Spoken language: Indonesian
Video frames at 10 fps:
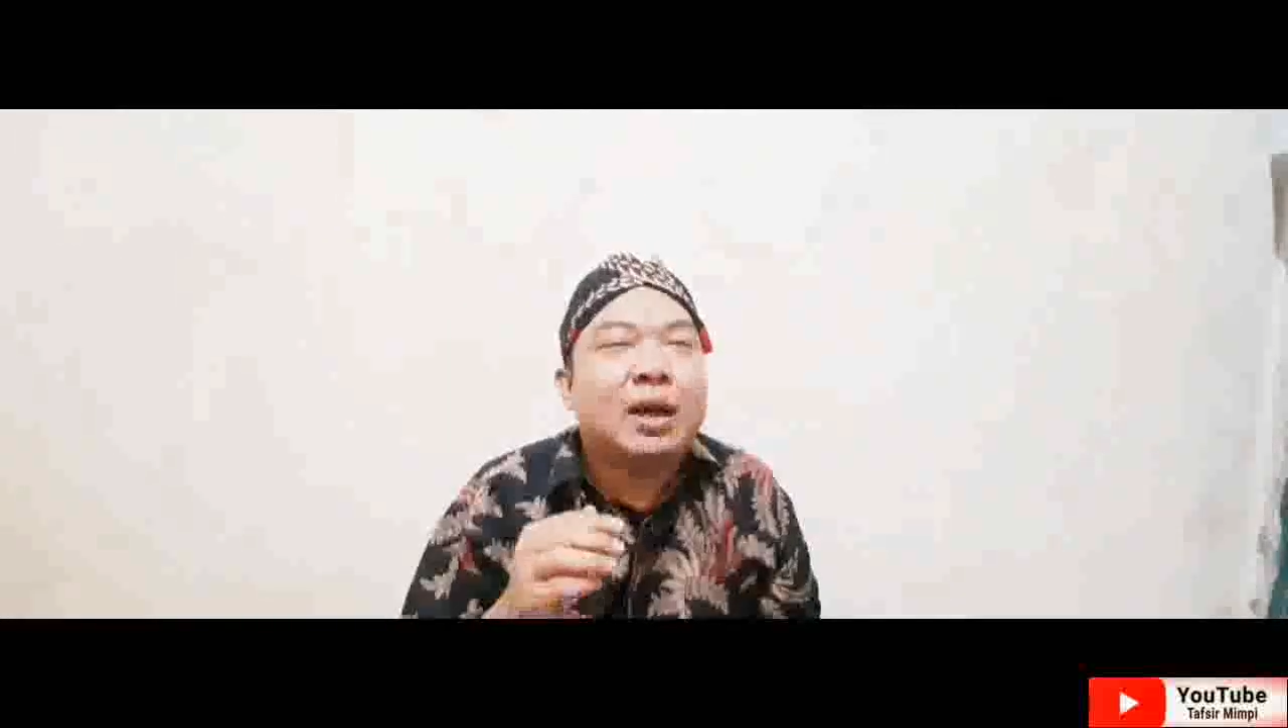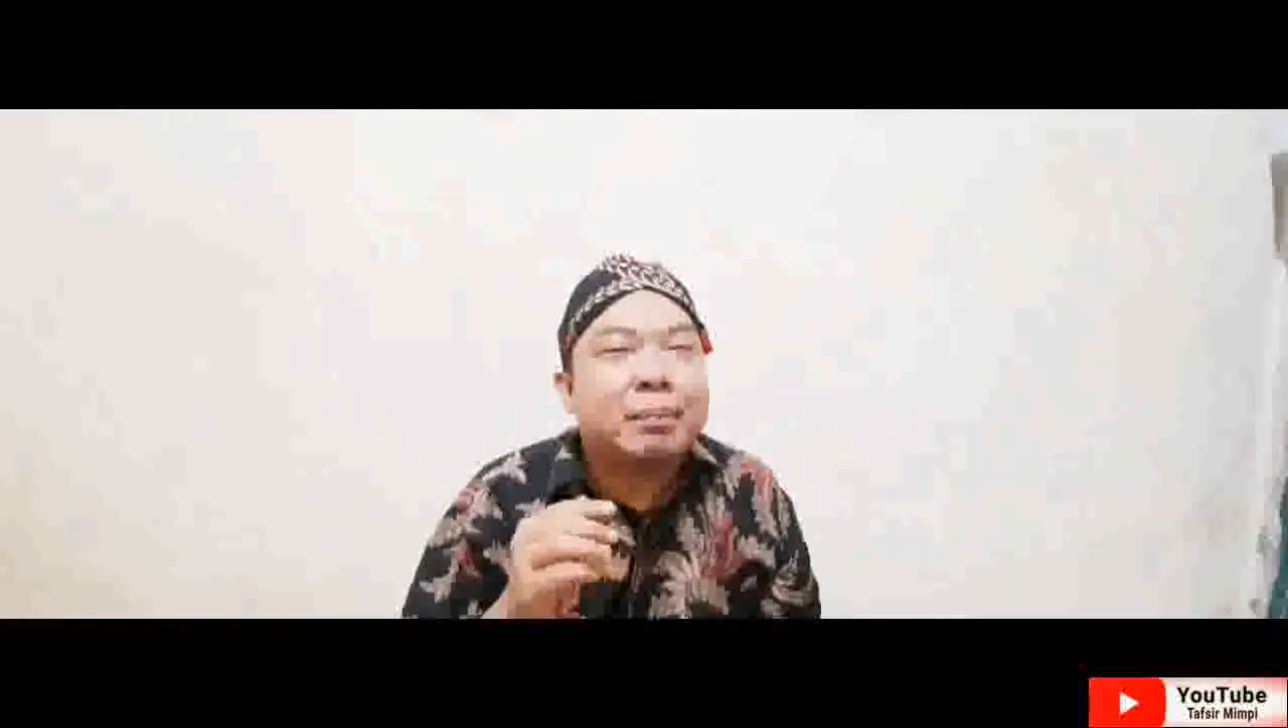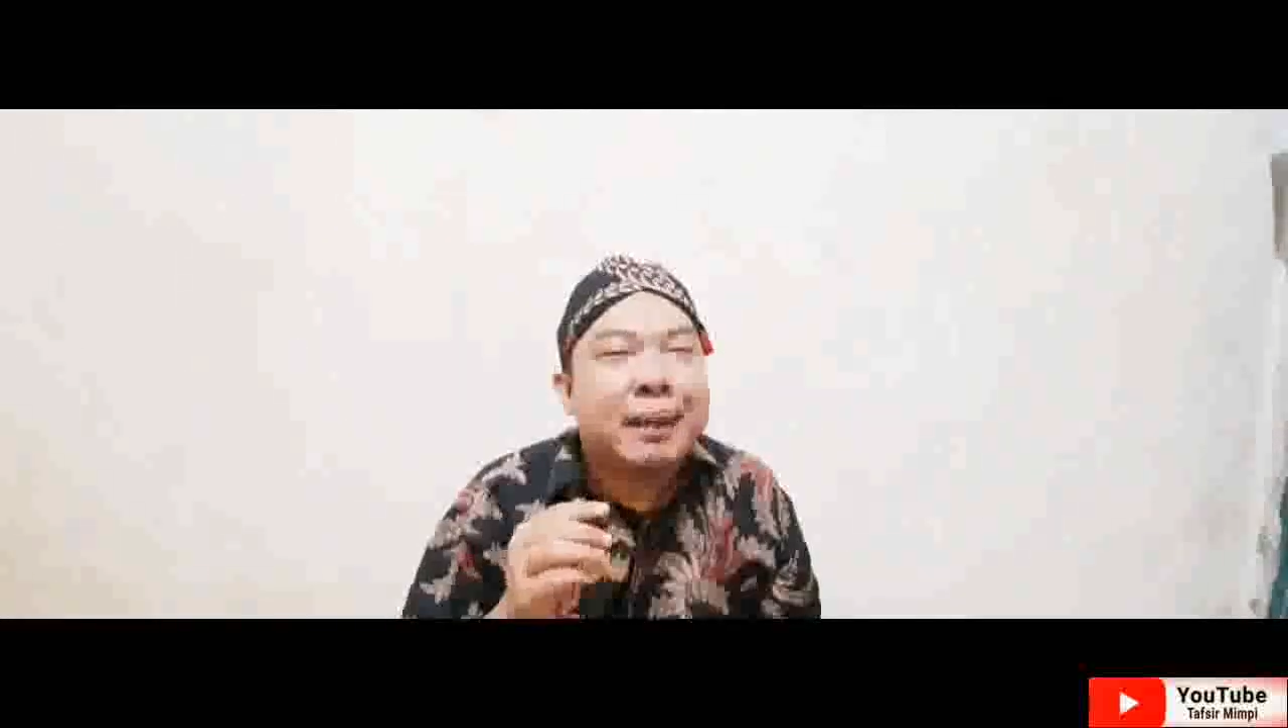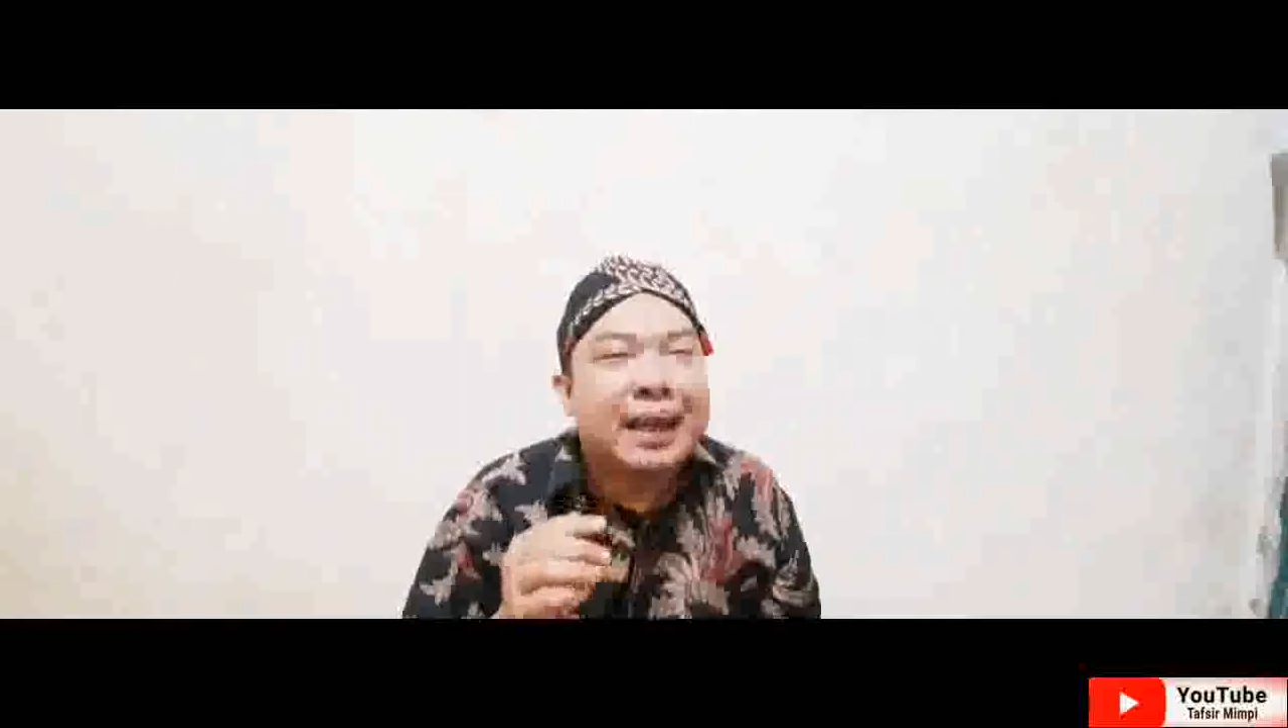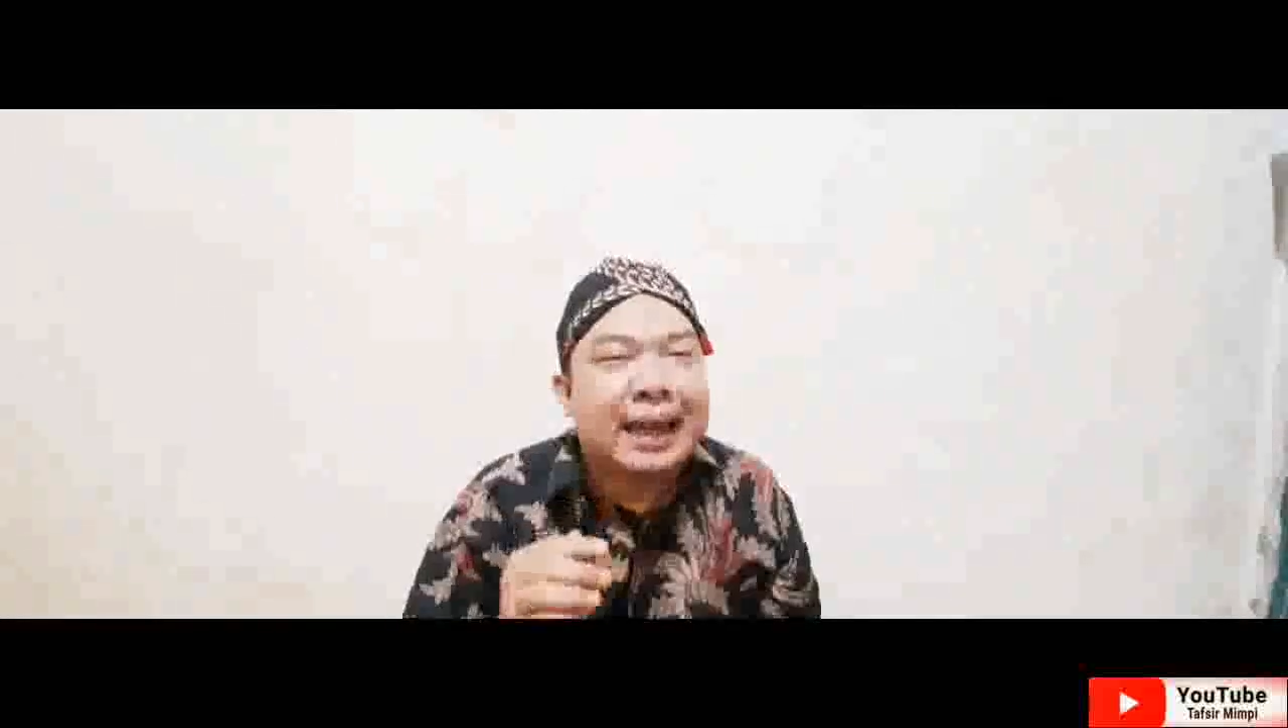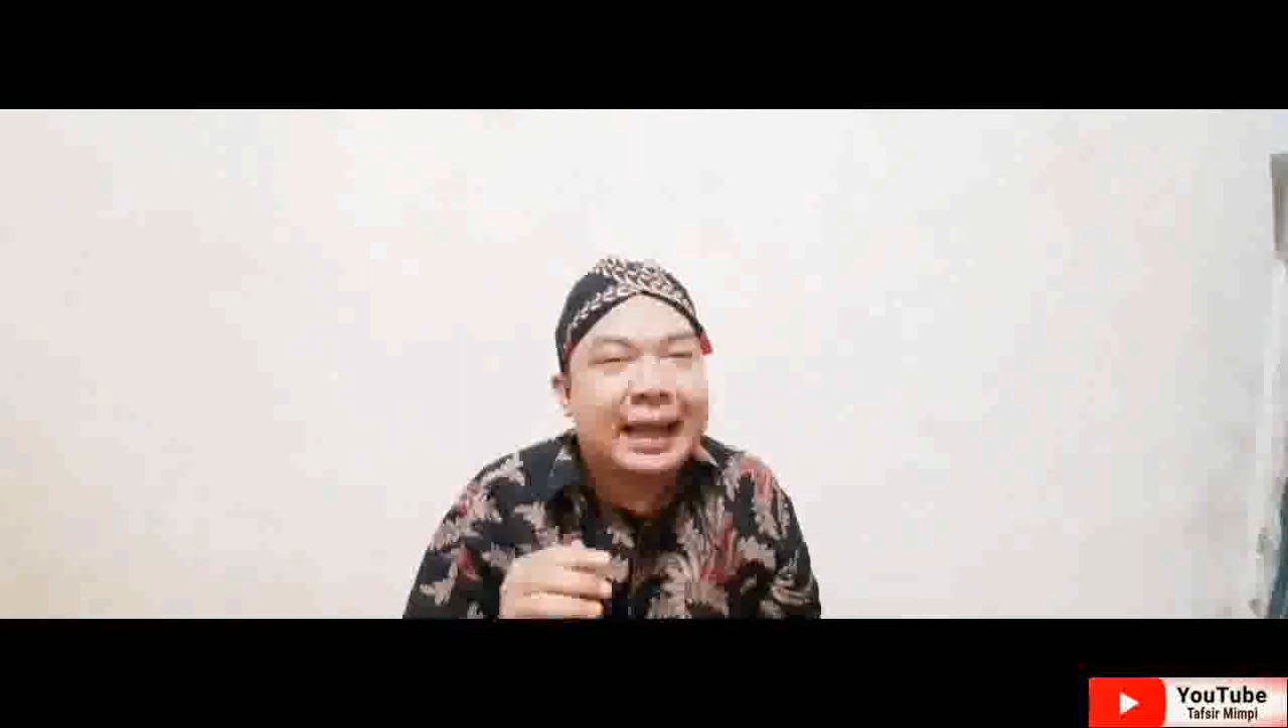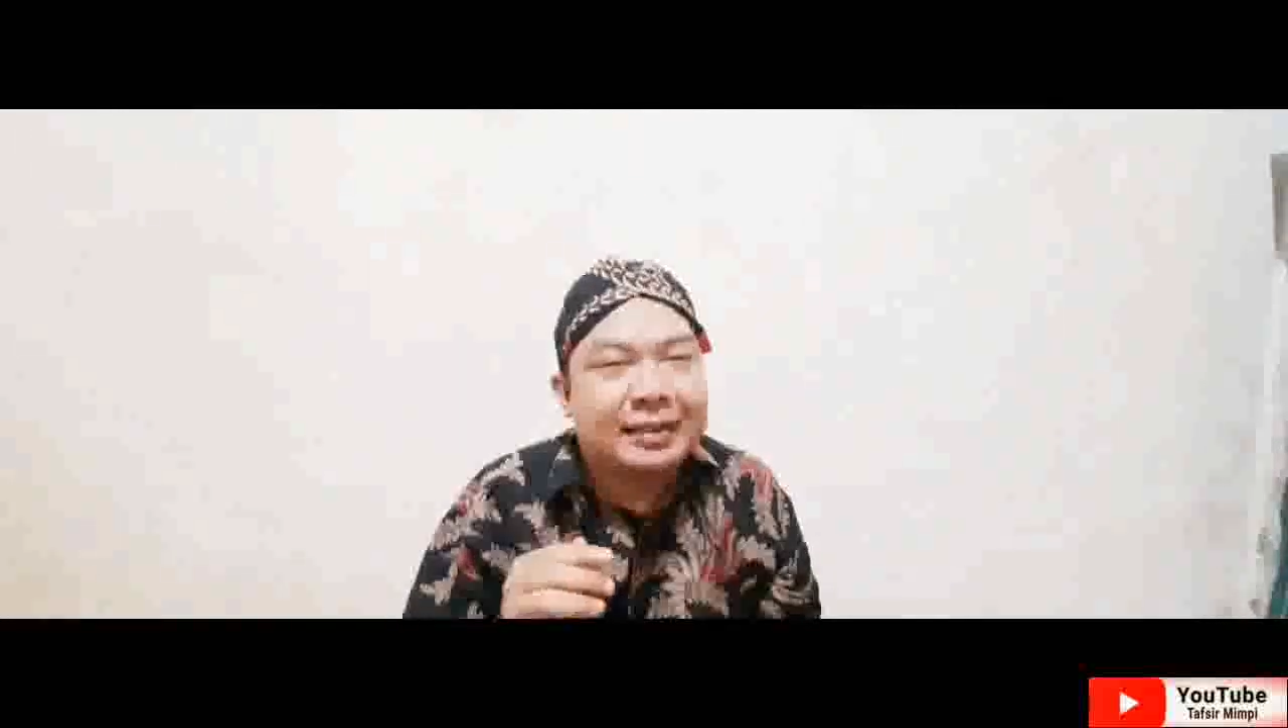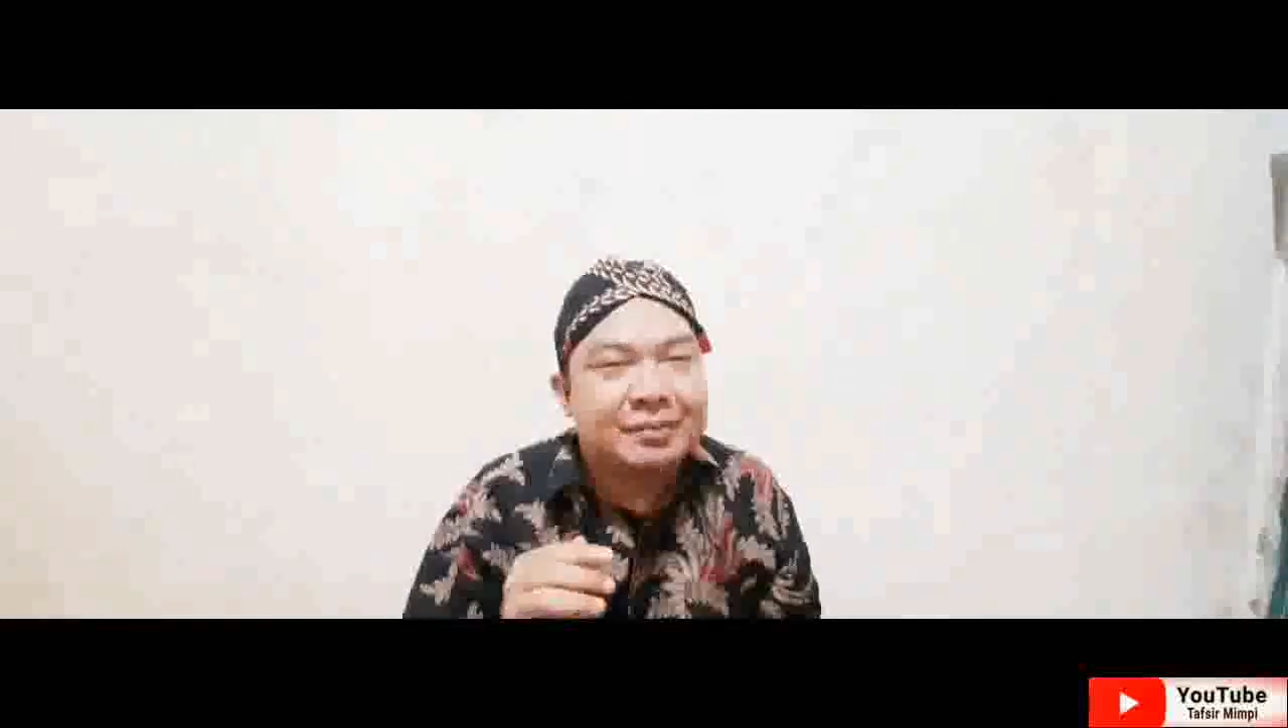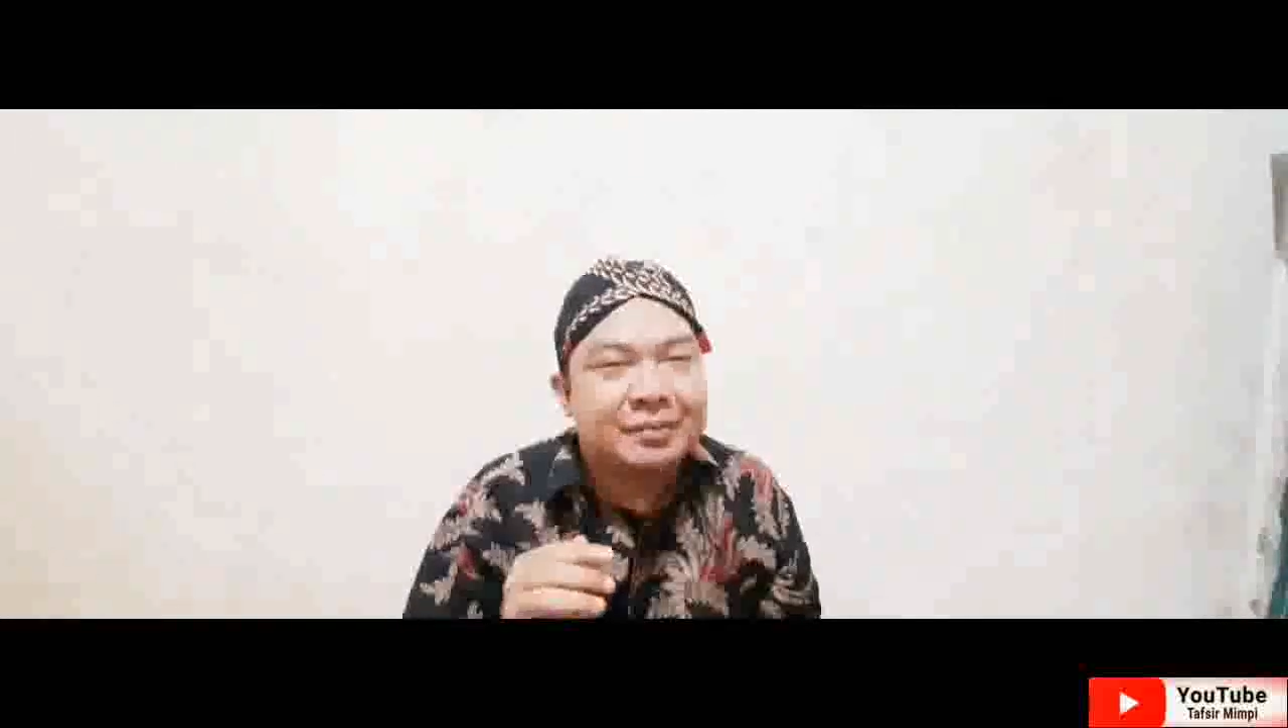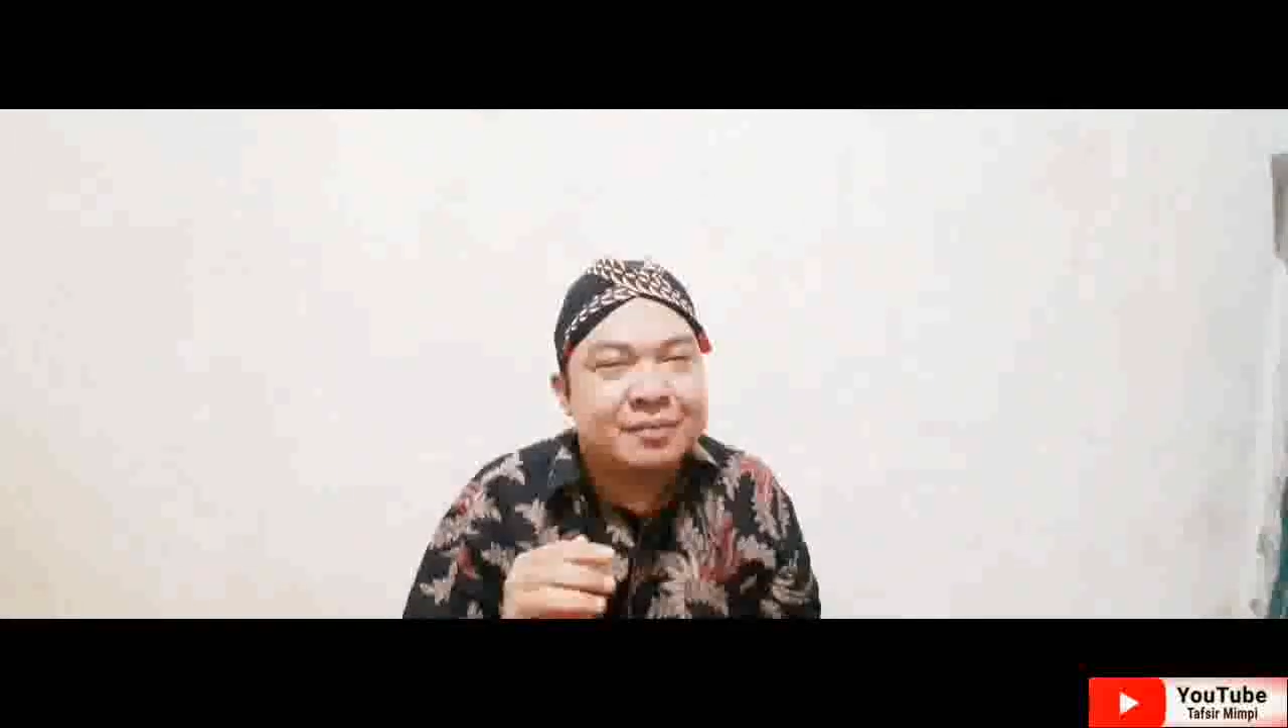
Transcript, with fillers: kepala